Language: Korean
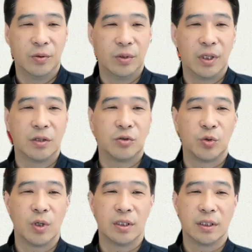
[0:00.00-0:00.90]
우리에게도
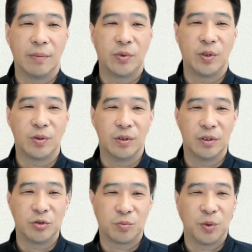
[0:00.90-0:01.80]
중요한 응답도
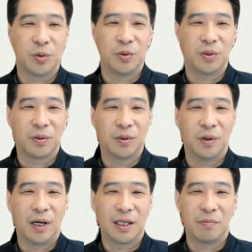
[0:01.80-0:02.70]
있고요. 축복도
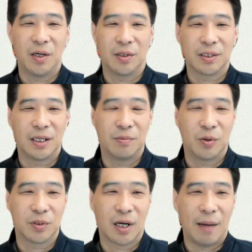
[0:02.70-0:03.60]
있고 하나님의 역사를
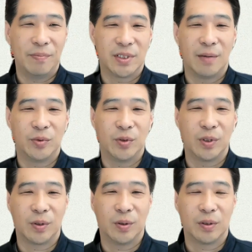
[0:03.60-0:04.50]
보고서 감사함도
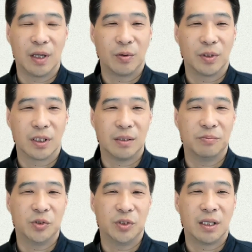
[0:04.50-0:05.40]
있고 때로는
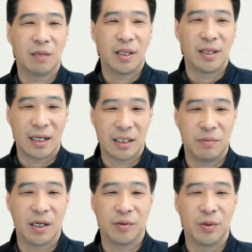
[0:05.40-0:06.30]
큰 문제 때문에
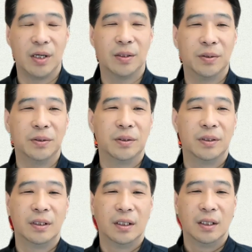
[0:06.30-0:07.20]
낙심하기도 해요.
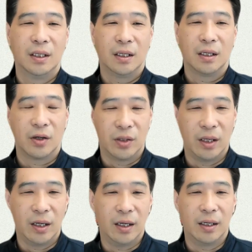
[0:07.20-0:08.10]

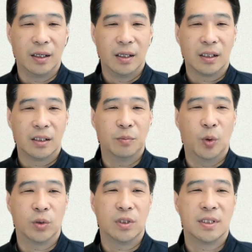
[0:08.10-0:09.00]
그런데 그
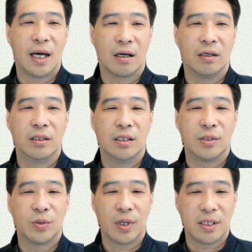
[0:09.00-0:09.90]
모든 사건들
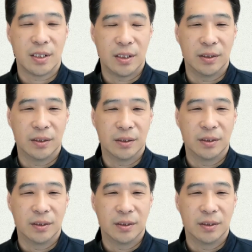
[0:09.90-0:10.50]
속에서